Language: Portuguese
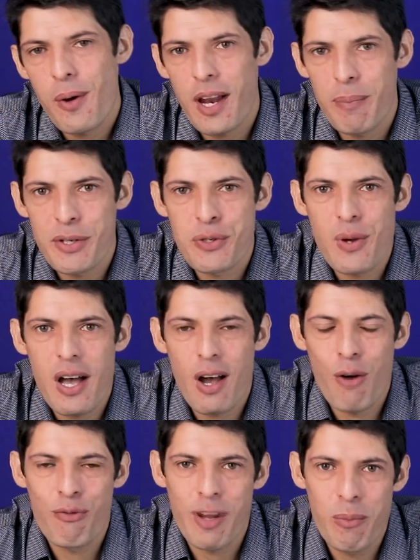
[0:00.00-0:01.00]
Olá
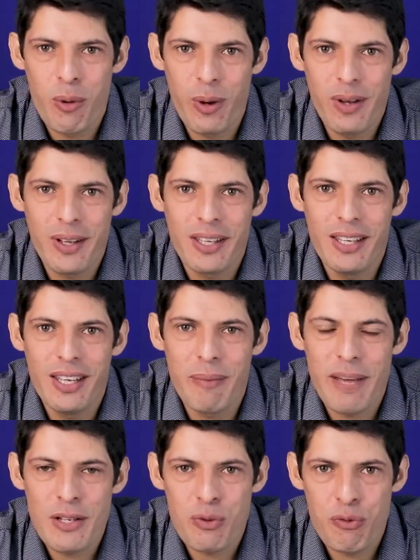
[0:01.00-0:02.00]
pessoal, Fábio Coelho aqui,
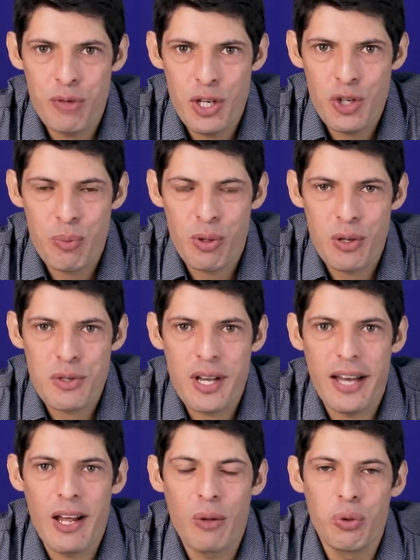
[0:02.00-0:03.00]
mais um vídeo para o nosso
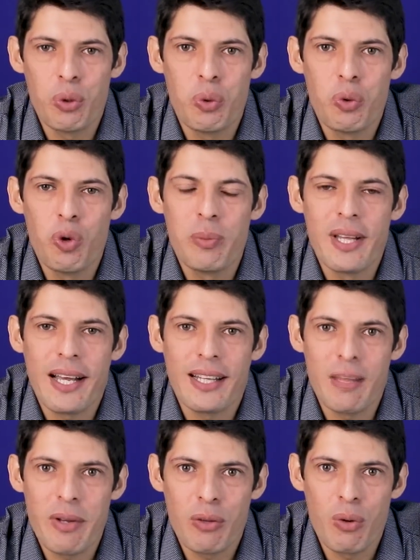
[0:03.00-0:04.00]
canal do YouTube da
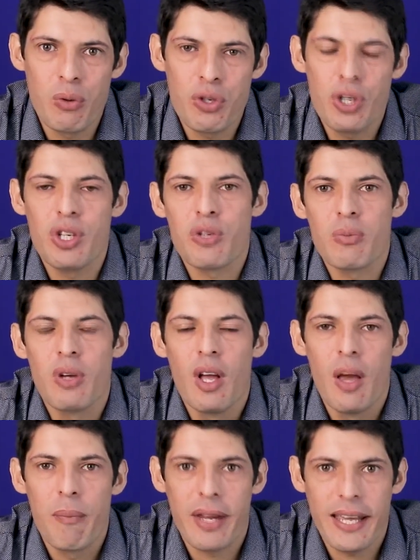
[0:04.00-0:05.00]
Academia do Autismo.
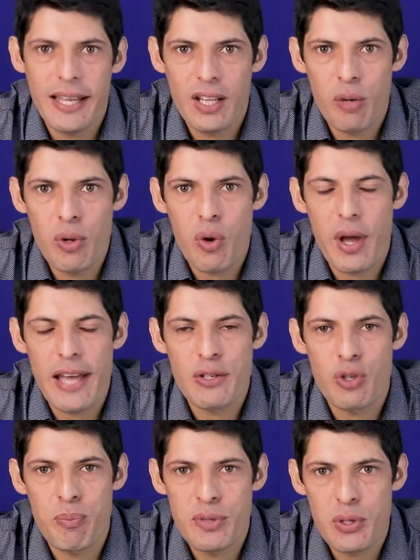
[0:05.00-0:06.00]
Para quem ainda não me conhece,
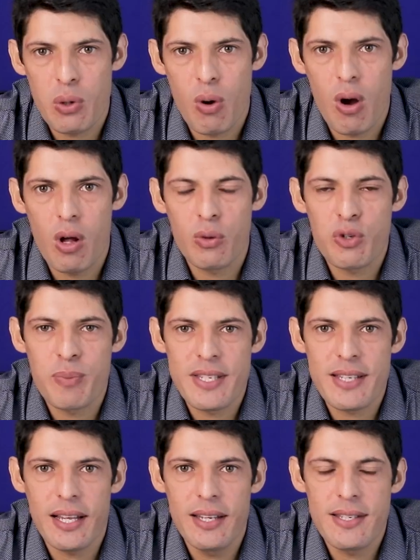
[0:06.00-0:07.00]
sou psicólogo,
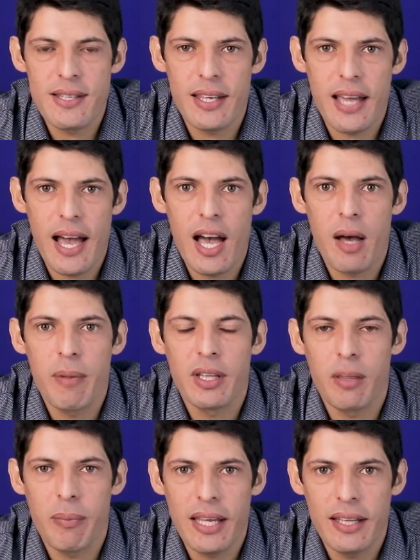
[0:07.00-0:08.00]
especialista em ABA,
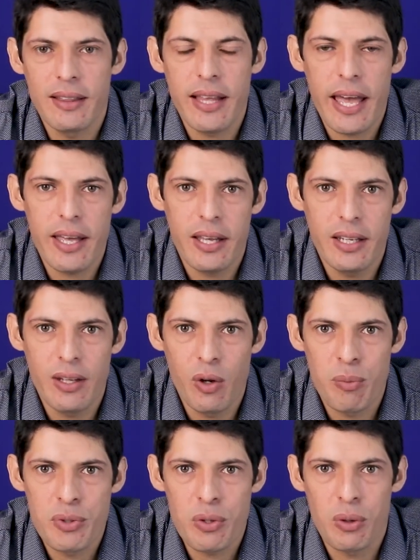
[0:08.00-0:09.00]
também em TEA e
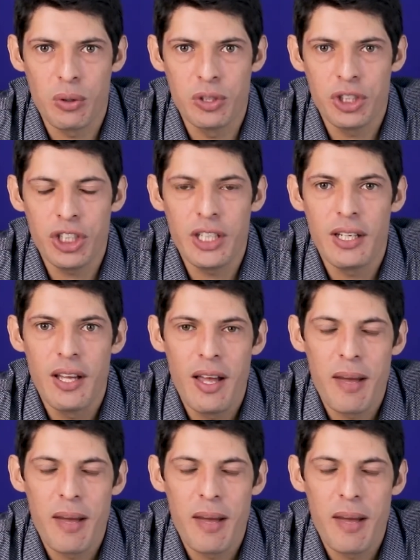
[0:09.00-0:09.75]
Neuropsicologia,